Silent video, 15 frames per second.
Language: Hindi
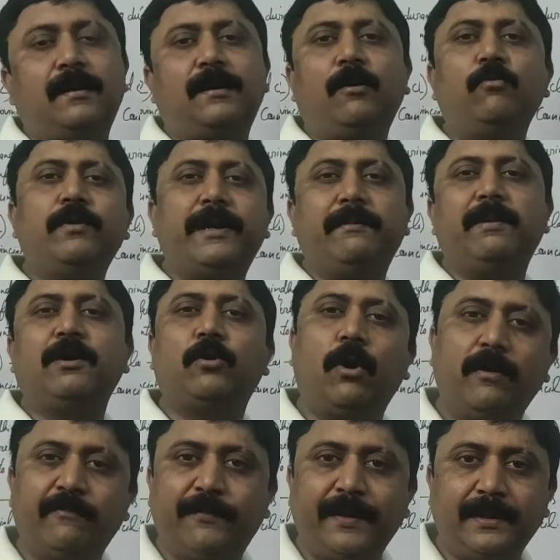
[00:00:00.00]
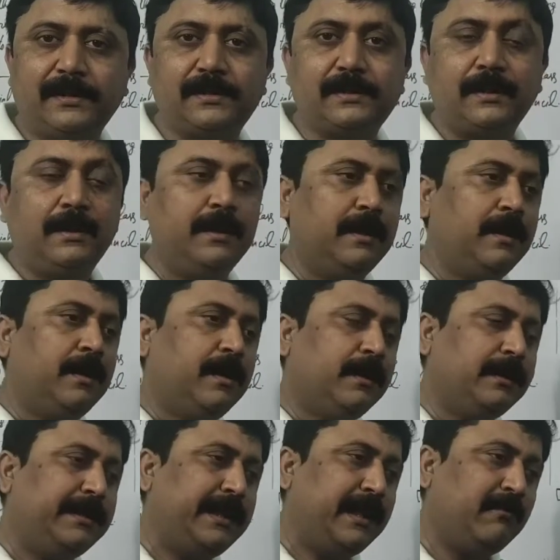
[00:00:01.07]
राउंड टेबल कॉन्फ्रेंस
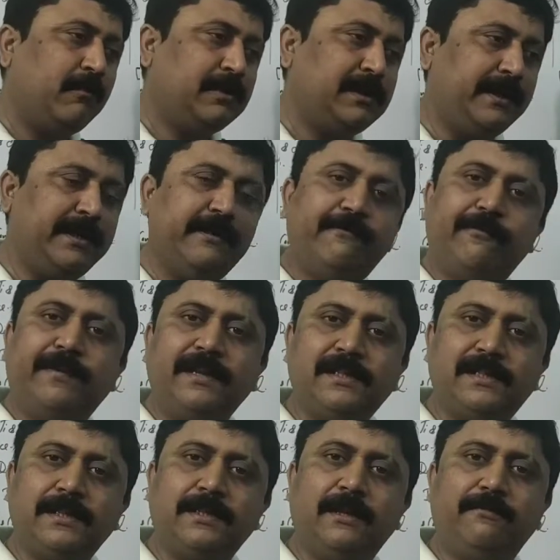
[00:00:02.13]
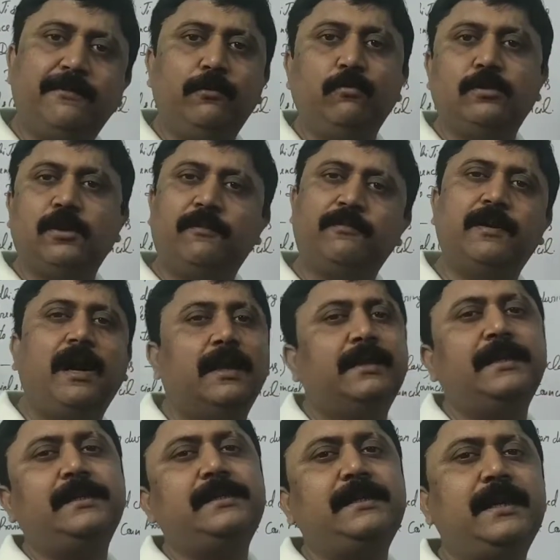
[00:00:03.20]
देयर वॉज अ डिफरेंस इन द व्यूज ऑफ
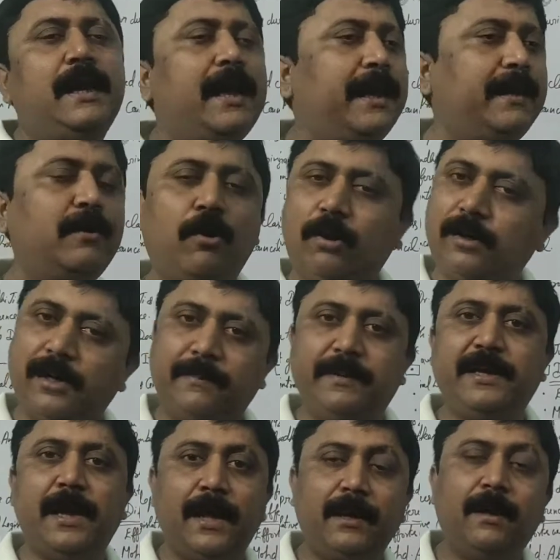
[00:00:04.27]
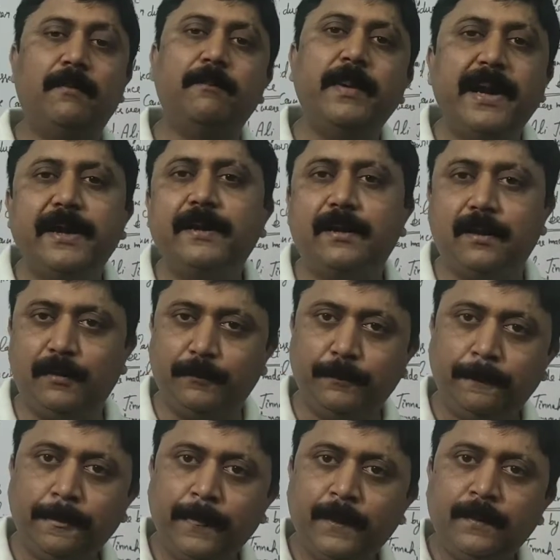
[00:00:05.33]
गांधी जी एंड डॉक्टर बी आर अम्बेडकर
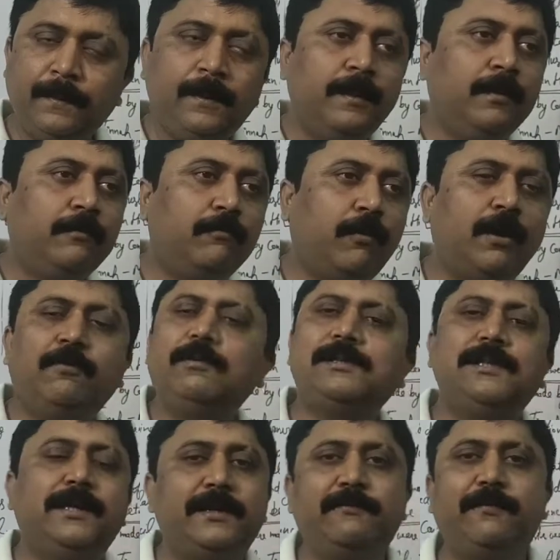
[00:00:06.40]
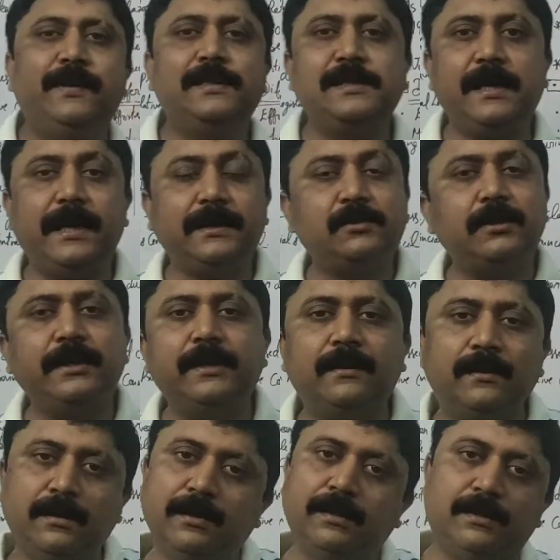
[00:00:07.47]
वॉट वॉज द डिफरेंस एक्चुअली
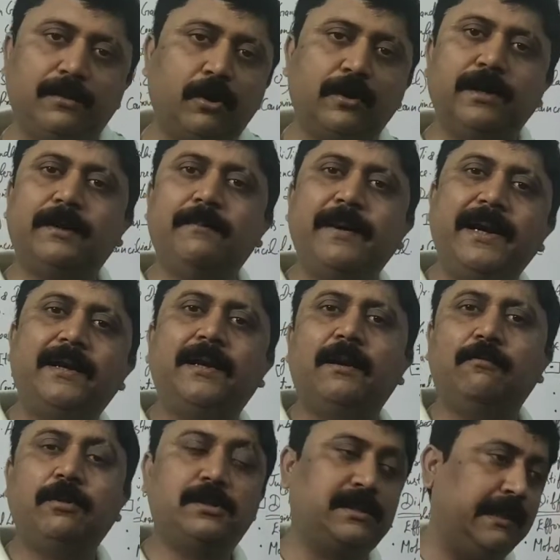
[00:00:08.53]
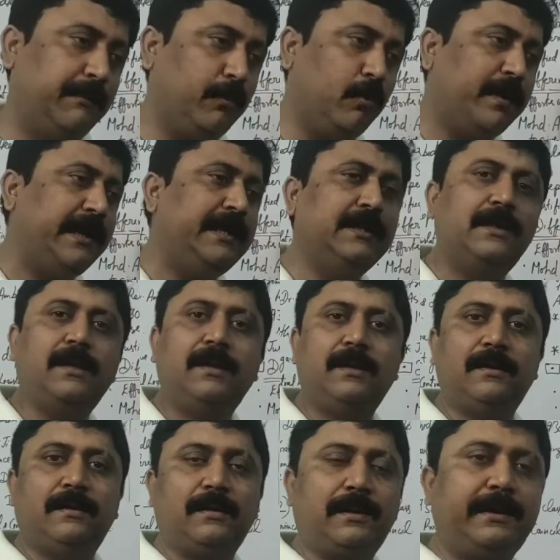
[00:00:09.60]
डॉक्टर अम्बेडकर वॉज सपोर्टिंग
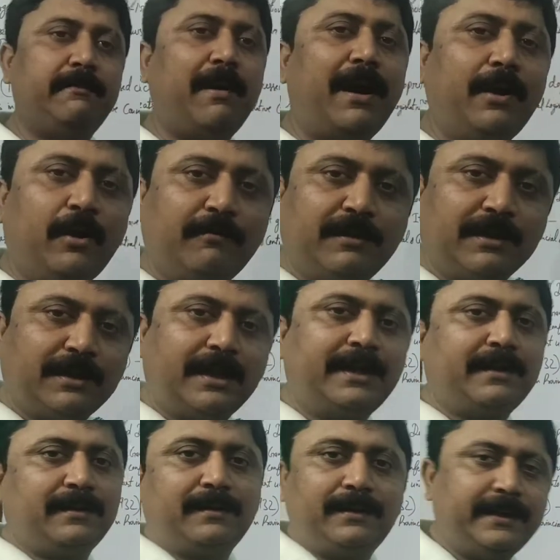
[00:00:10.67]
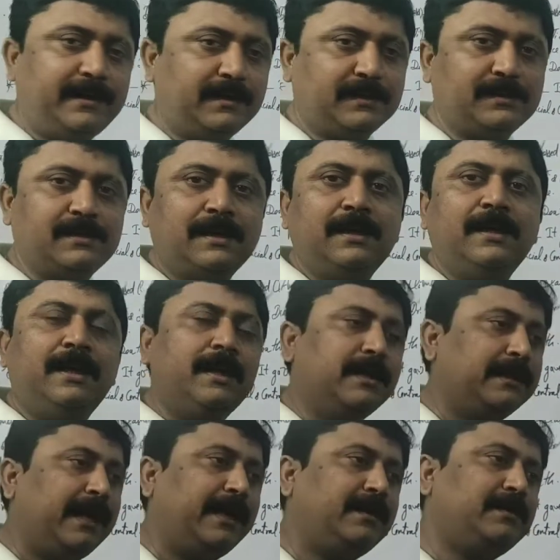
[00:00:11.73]
द डिमांड ऑफ द दलित लीडर्स
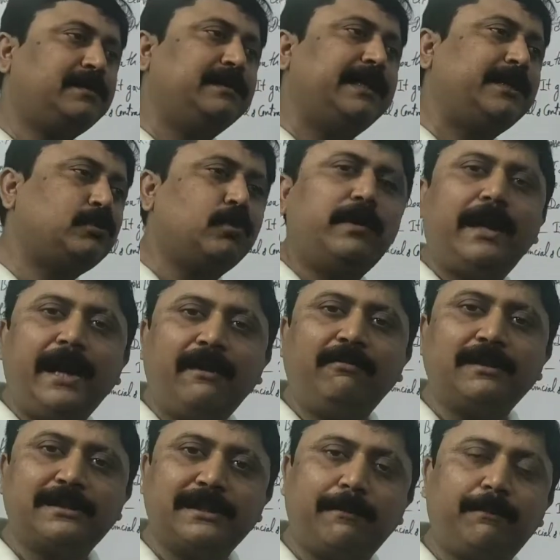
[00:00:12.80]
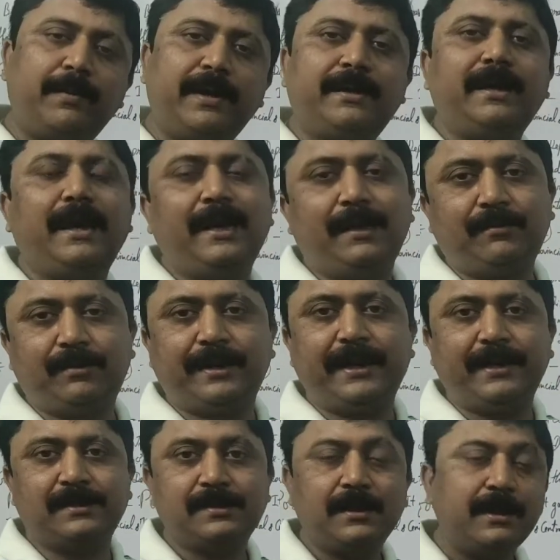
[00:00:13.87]
दैट दे शुड हैव अ सेपरेट
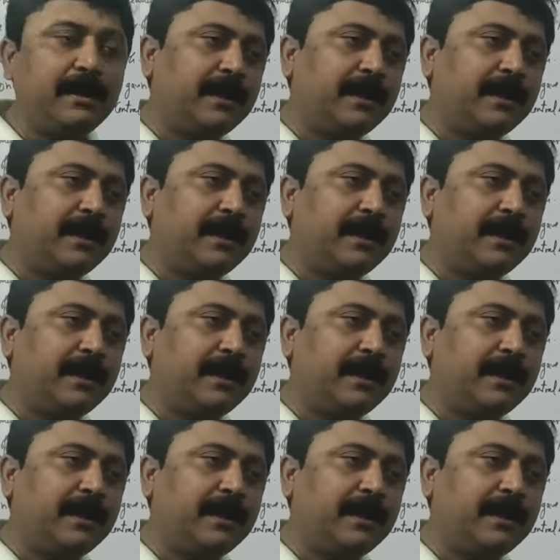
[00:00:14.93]
इलेक्ट्रेट्स